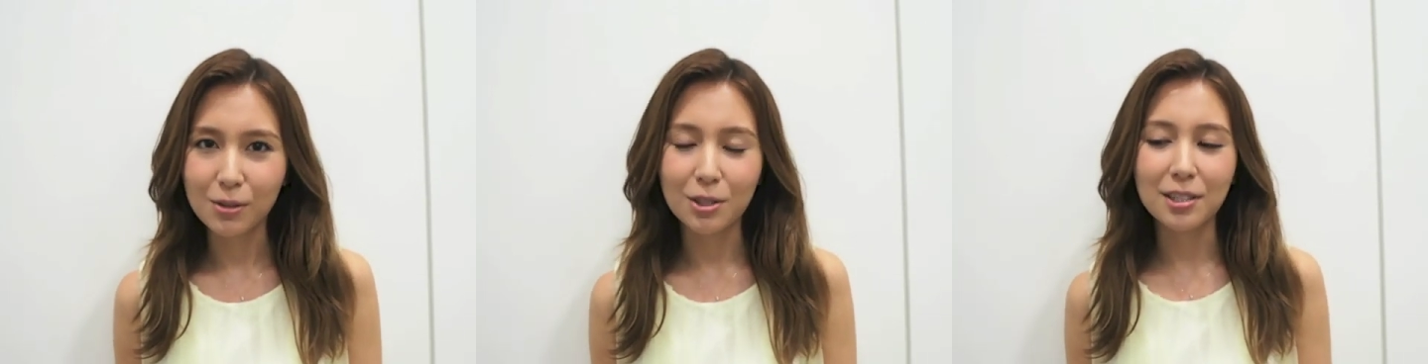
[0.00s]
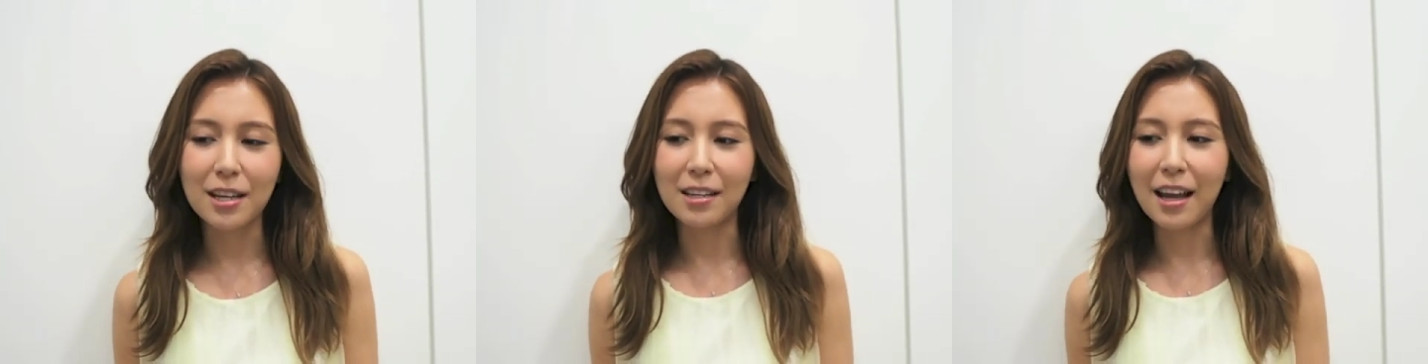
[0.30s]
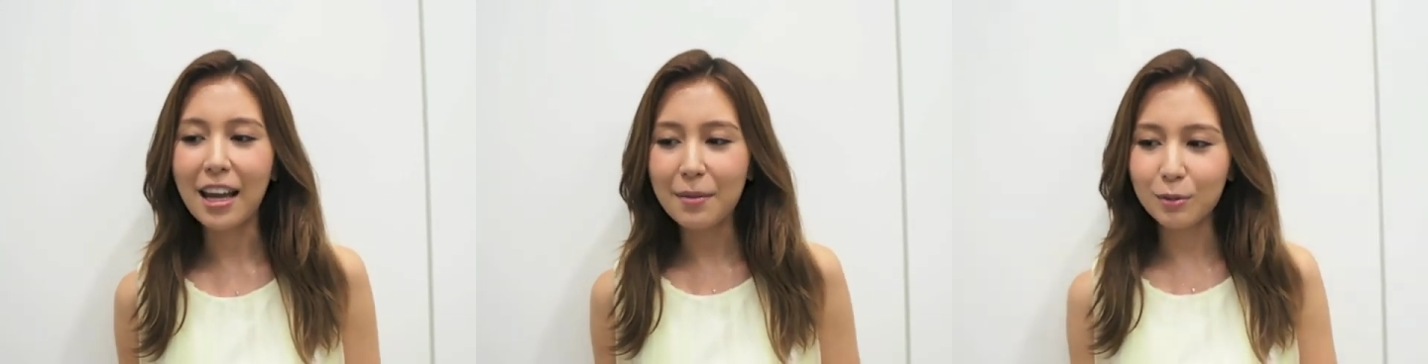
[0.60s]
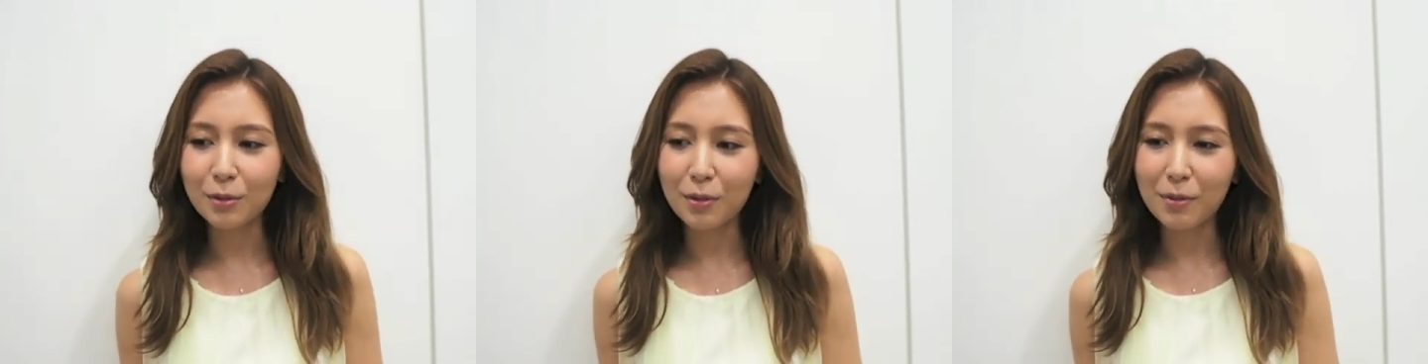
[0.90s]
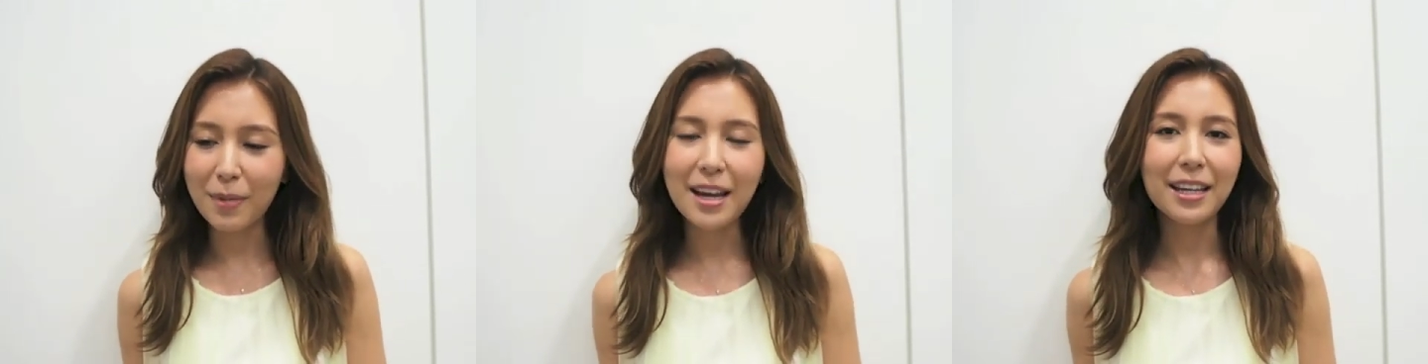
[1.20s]
そしてライブ
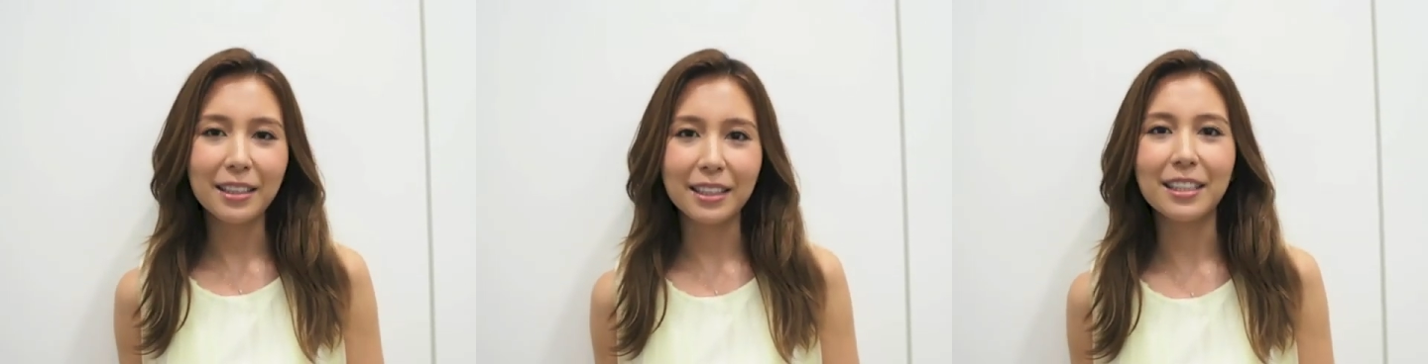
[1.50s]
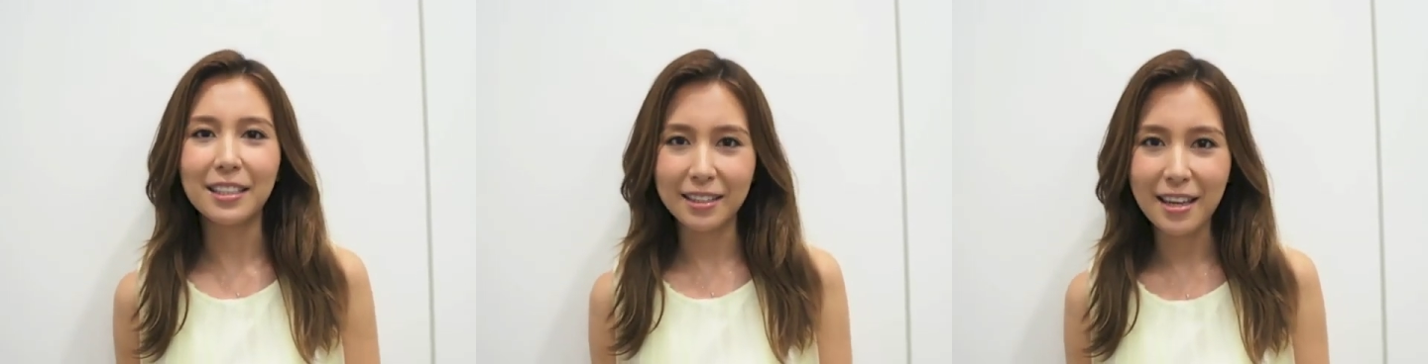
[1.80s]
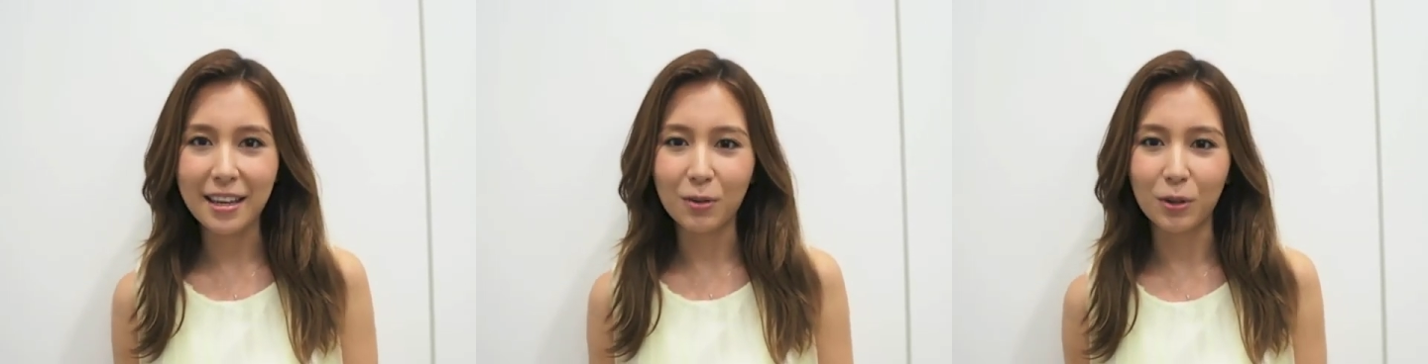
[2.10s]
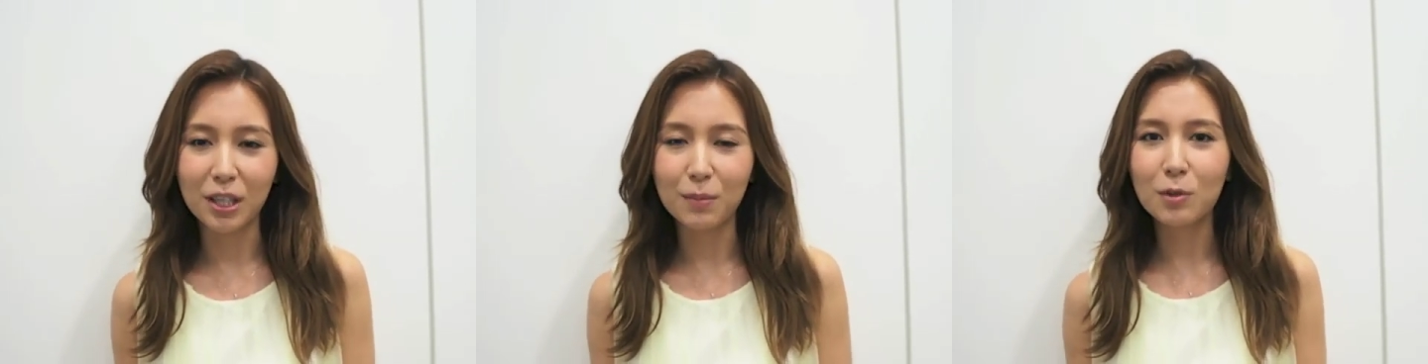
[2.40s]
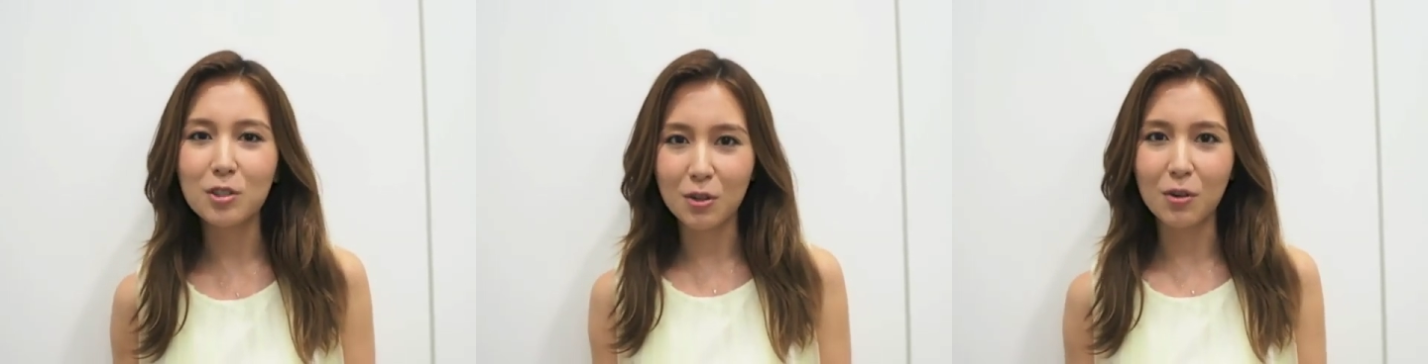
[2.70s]
の前に聴いてこう気持
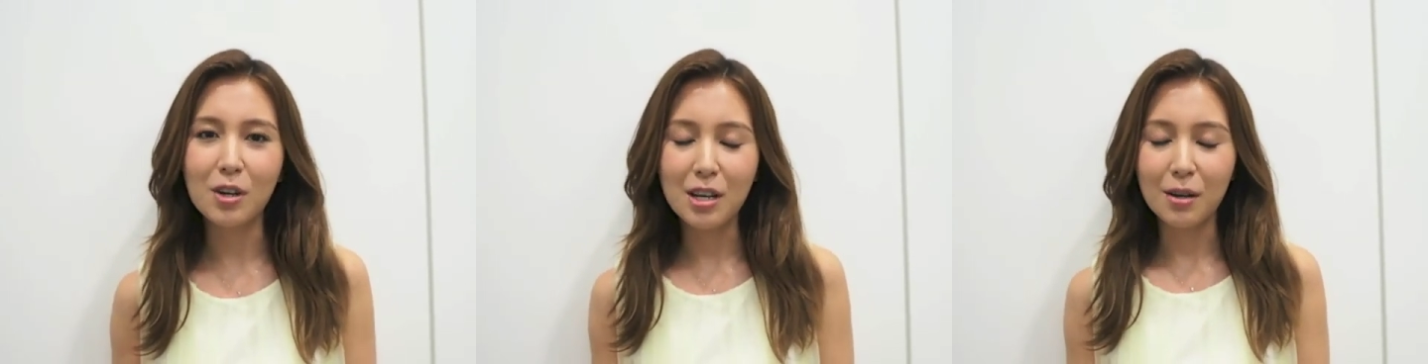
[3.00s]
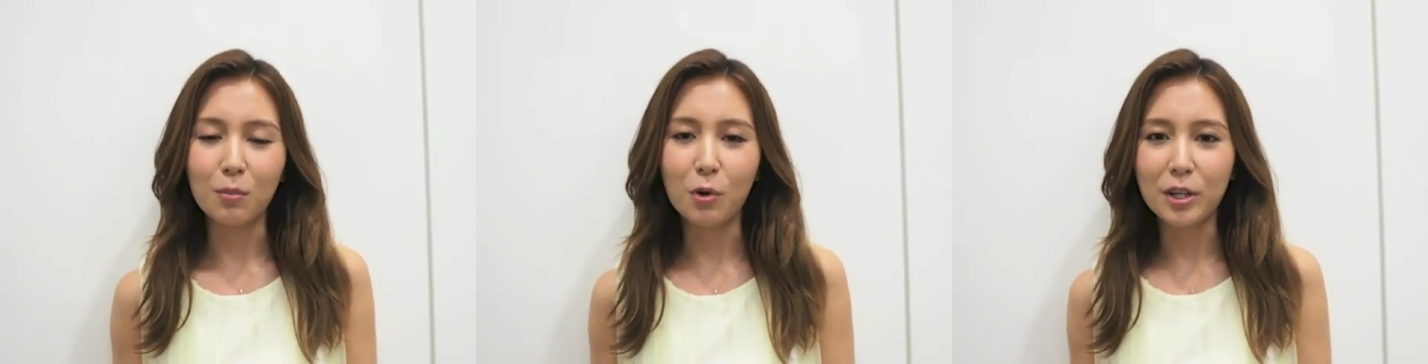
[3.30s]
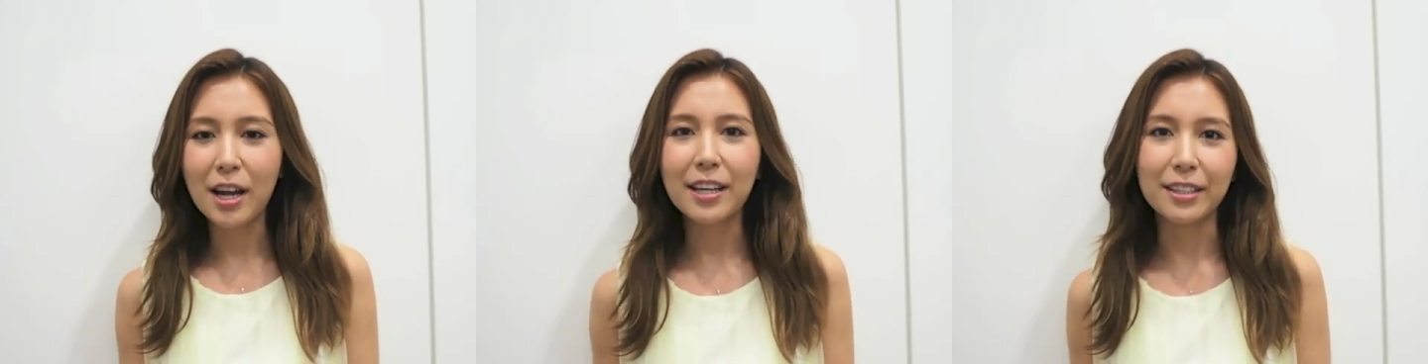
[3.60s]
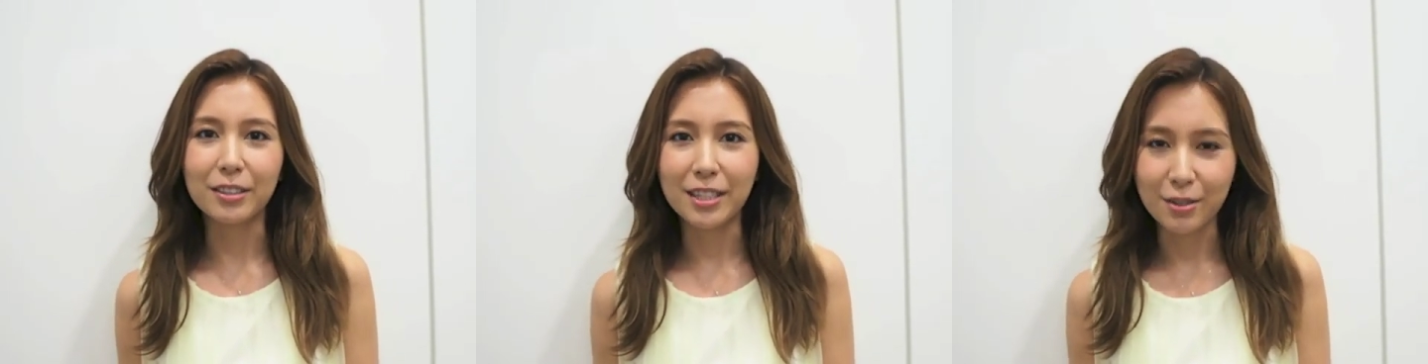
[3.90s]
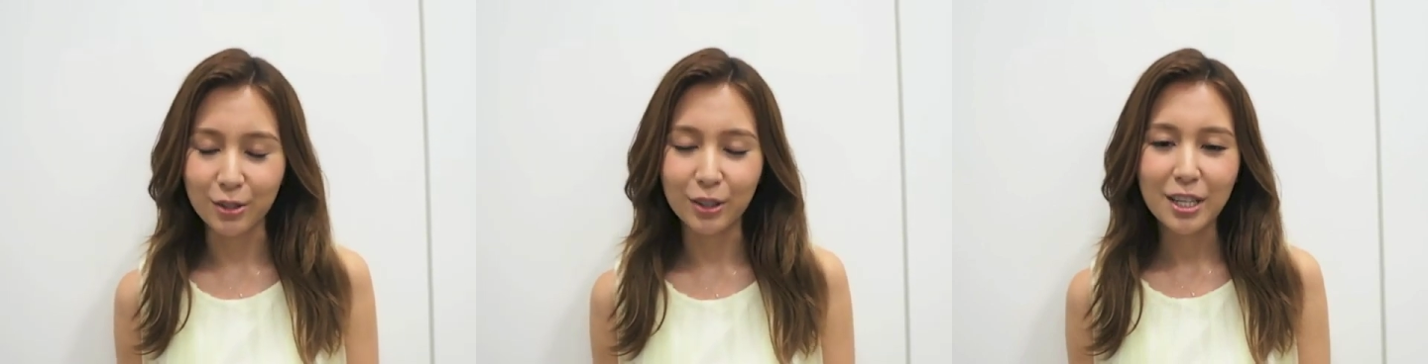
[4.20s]
ちを盛り上げてくれ
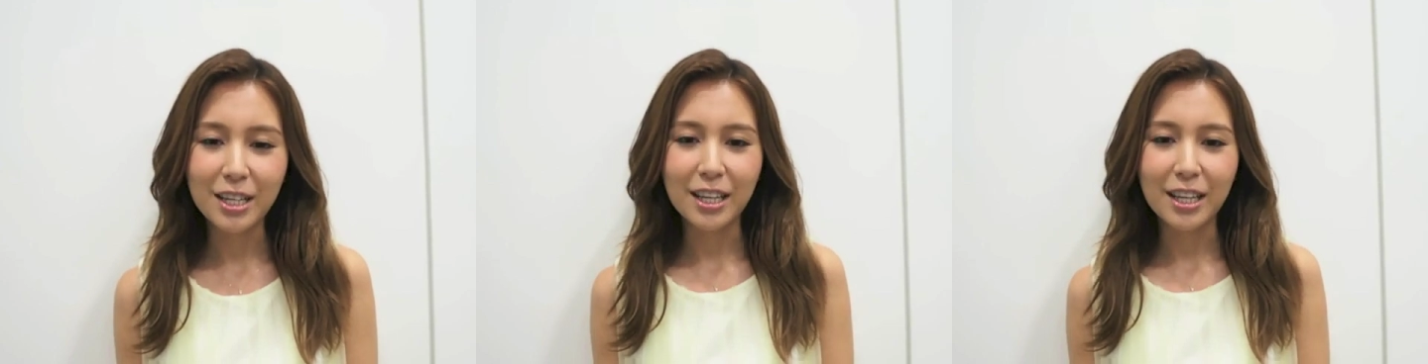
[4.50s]
る、